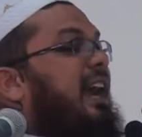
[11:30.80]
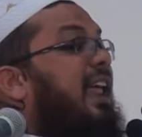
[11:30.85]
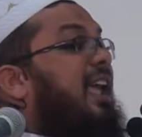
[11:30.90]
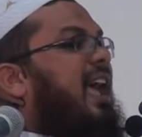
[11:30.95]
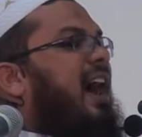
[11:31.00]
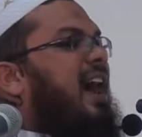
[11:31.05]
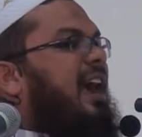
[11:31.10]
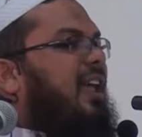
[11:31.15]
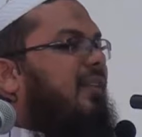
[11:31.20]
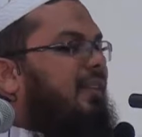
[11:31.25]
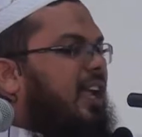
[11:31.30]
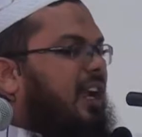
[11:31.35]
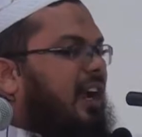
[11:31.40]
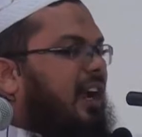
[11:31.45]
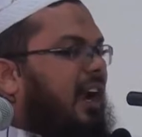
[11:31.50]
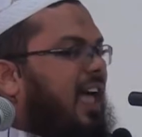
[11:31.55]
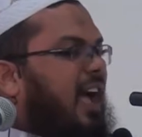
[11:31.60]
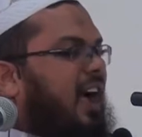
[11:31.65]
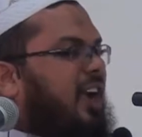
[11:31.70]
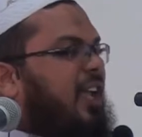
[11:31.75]

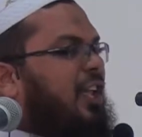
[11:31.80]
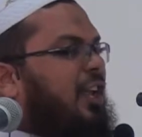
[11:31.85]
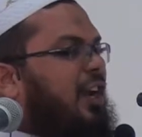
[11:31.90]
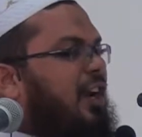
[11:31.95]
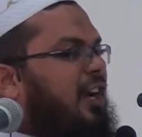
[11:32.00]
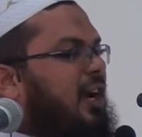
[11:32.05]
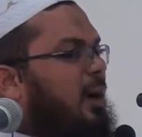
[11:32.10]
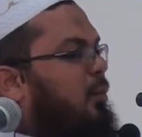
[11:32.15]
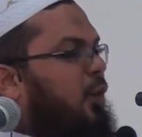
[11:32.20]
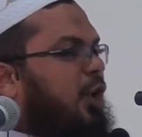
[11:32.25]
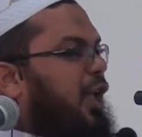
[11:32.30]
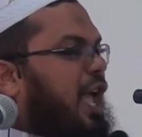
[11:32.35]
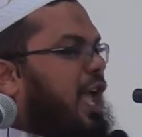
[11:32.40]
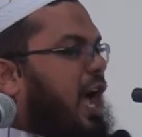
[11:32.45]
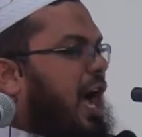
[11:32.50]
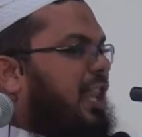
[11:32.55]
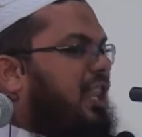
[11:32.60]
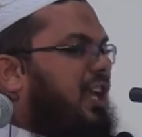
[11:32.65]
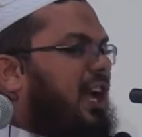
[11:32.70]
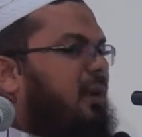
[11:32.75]
தடையானவைகளாக இருக்க
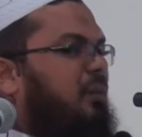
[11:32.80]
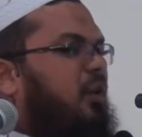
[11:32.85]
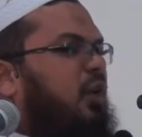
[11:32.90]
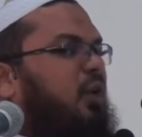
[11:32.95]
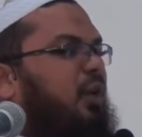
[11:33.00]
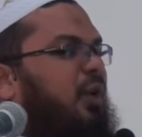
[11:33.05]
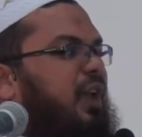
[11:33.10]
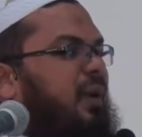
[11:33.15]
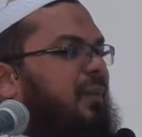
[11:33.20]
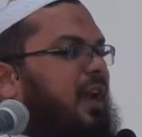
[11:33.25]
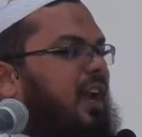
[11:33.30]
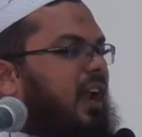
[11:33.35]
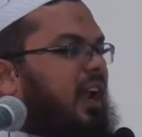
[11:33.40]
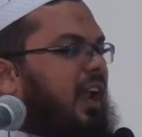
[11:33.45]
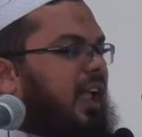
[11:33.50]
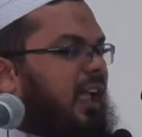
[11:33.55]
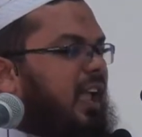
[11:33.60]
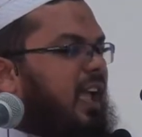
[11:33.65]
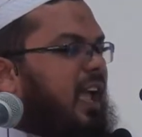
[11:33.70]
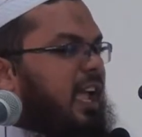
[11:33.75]
முடியாது
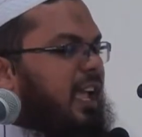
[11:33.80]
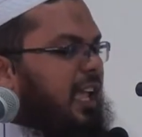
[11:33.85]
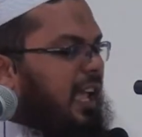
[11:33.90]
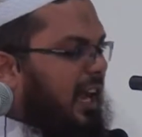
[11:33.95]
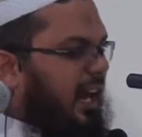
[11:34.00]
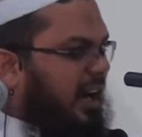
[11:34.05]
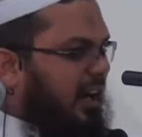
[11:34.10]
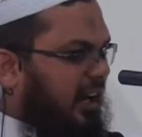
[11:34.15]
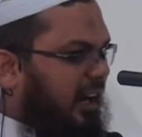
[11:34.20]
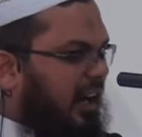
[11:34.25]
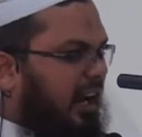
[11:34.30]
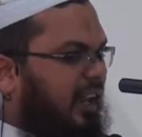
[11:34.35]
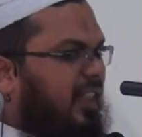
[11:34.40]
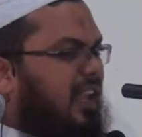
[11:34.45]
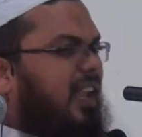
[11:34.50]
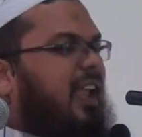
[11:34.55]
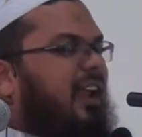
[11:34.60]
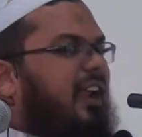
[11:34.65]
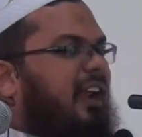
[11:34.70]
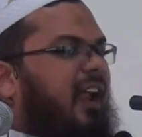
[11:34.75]
அன்புக்குரியவர்களே
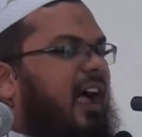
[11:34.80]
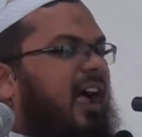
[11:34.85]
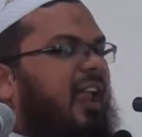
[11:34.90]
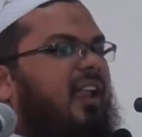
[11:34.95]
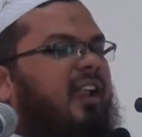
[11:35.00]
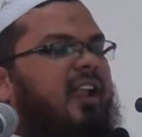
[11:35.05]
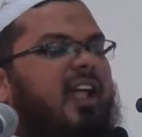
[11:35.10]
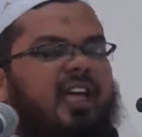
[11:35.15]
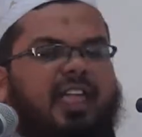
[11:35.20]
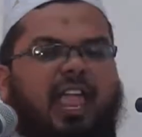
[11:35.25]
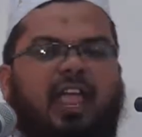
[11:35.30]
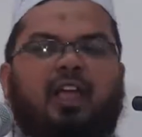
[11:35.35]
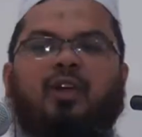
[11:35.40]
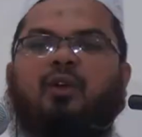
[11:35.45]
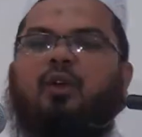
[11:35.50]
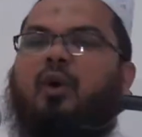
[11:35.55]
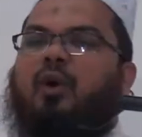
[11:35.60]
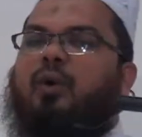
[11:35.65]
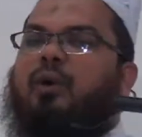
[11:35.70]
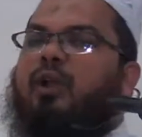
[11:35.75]
இருக்கிறது என்றால்
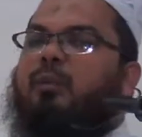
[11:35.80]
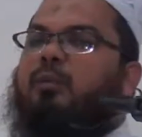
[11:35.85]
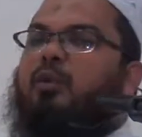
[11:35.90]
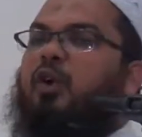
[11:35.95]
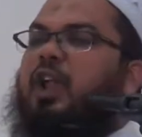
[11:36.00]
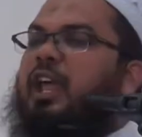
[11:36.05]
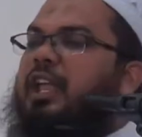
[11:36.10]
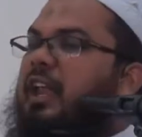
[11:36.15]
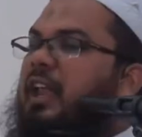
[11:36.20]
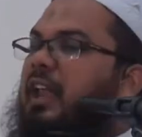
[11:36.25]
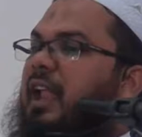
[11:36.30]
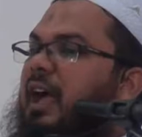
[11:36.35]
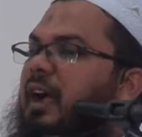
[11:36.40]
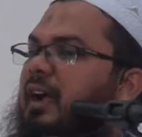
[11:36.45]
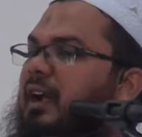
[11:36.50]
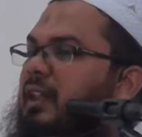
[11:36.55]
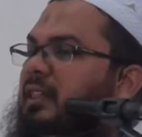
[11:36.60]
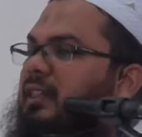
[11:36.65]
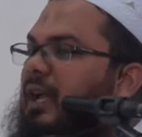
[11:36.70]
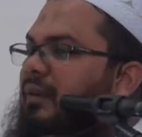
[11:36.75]
எங்கோ ஒரு மூலையில்
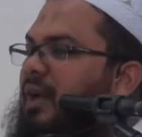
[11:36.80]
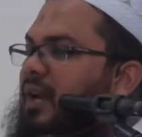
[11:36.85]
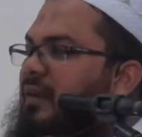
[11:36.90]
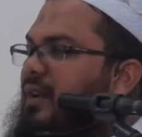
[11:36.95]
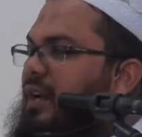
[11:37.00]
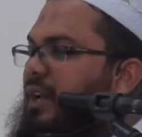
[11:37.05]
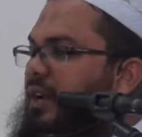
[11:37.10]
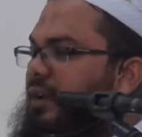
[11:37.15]
நாங்கள் தவறு